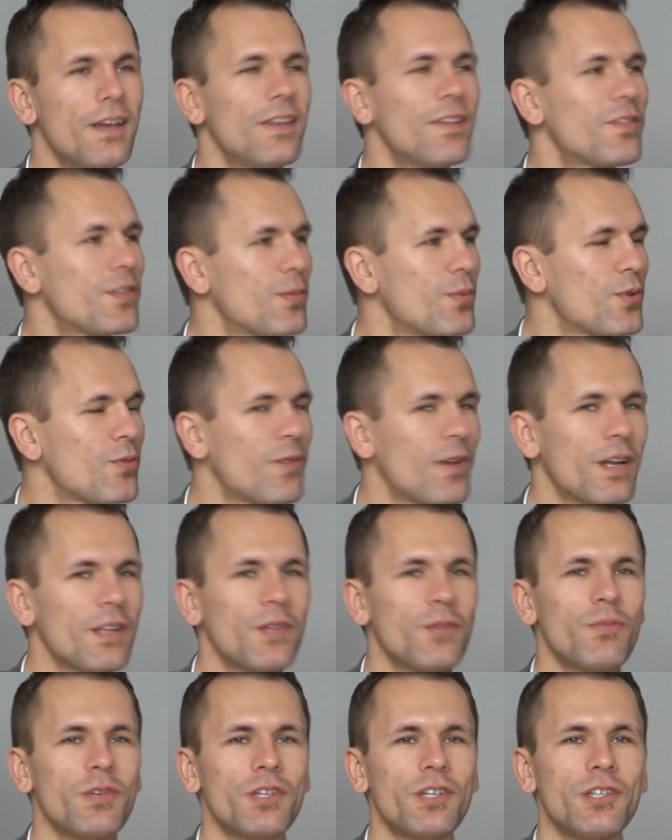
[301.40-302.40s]
Jestem
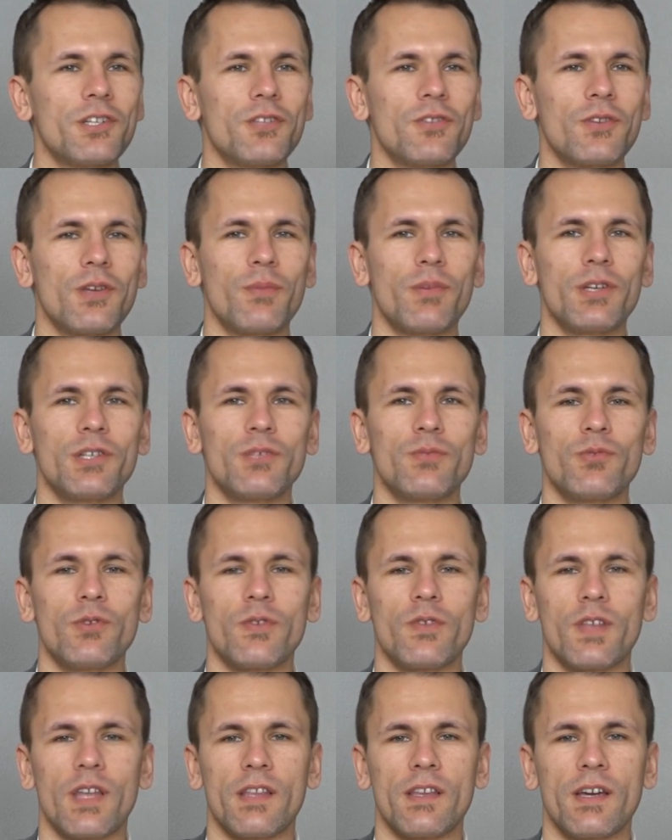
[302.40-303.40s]
otwarty, myślę, że to nie będzie mój
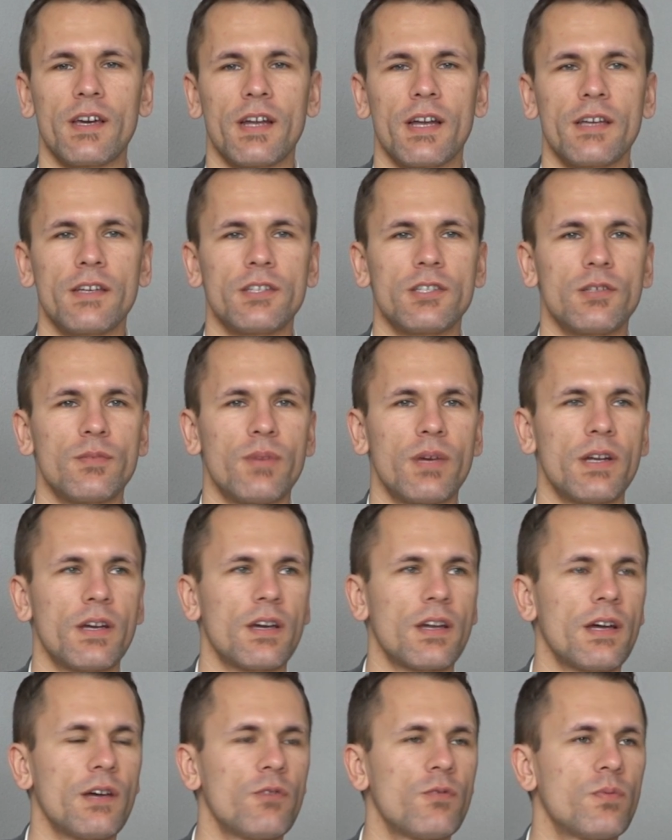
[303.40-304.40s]
ostatni kraj. Jeszcze parę
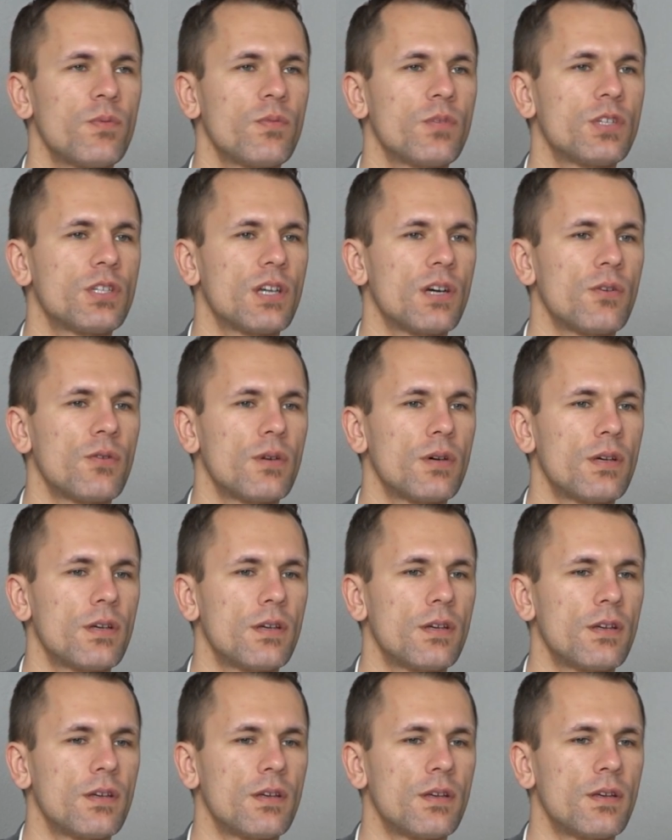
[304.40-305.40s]
krajów bym chciał e,
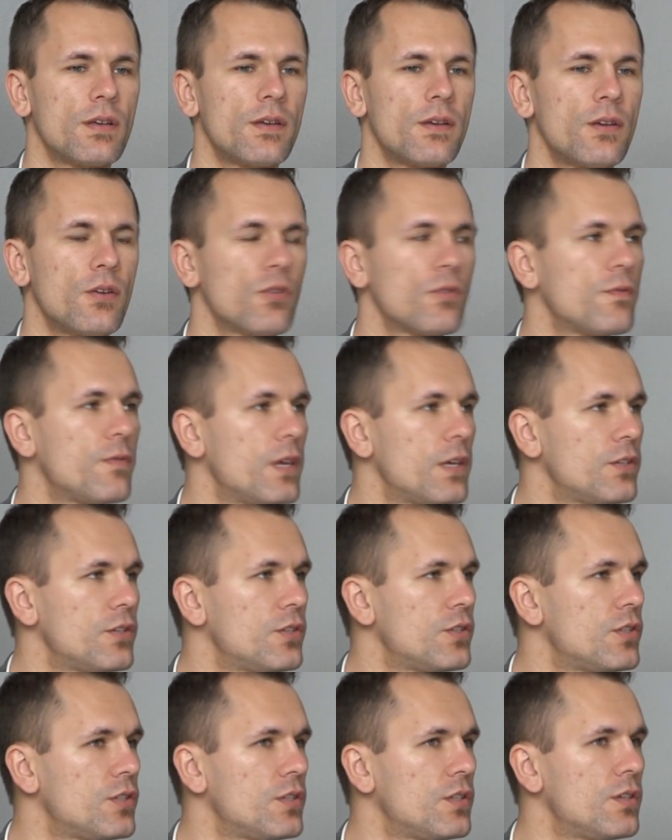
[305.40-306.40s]
e,
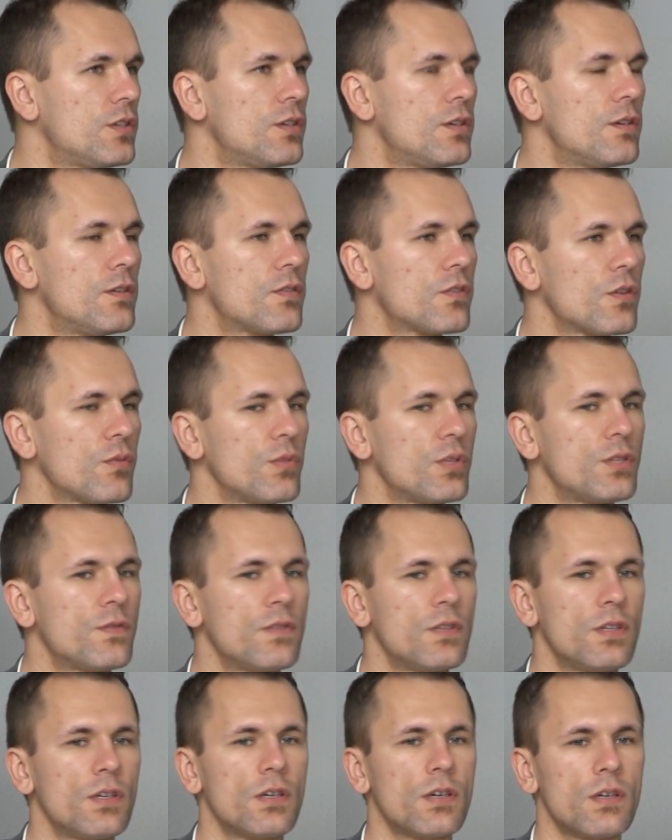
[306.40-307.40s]
odwiedzić i, i zrobić w
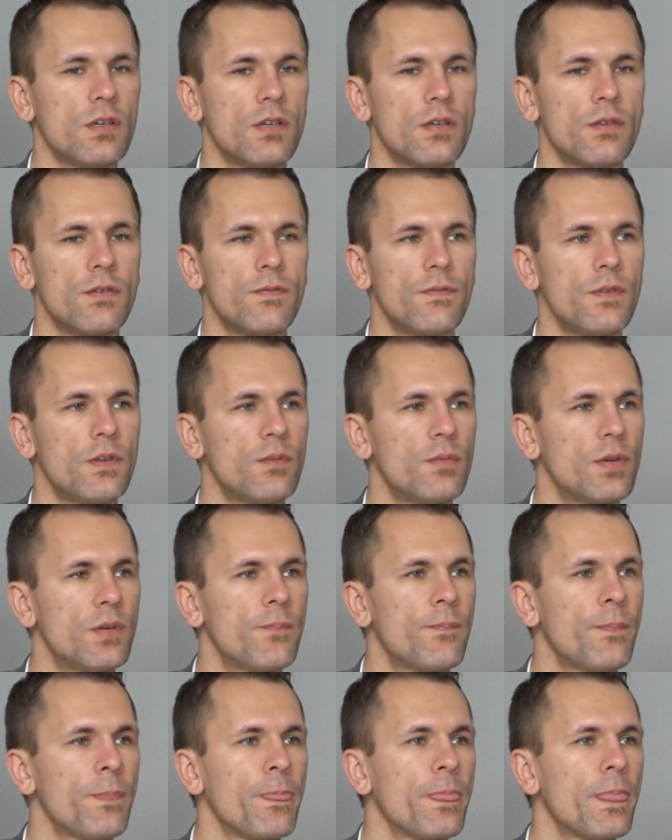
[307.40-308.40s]
nich
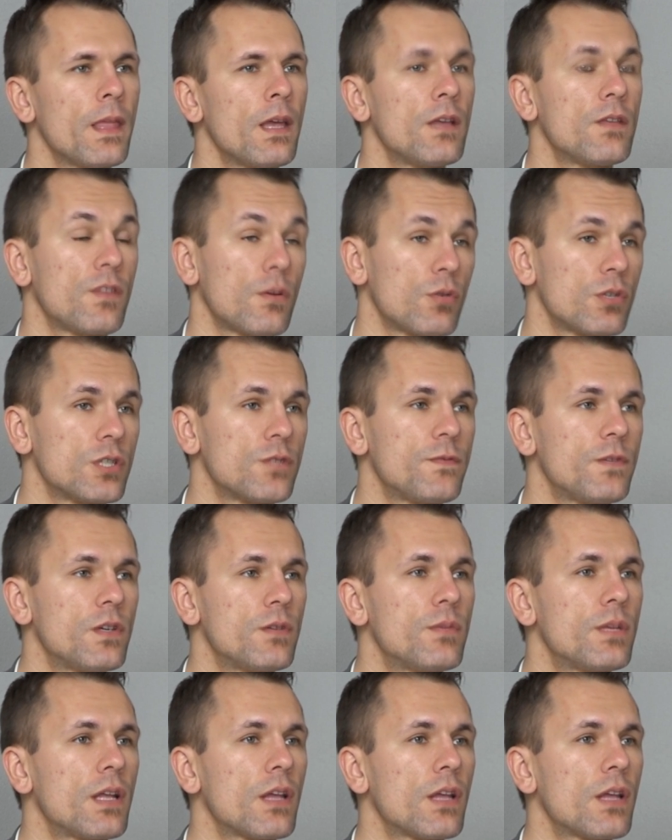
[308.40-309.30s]
firmy, założyć firmy.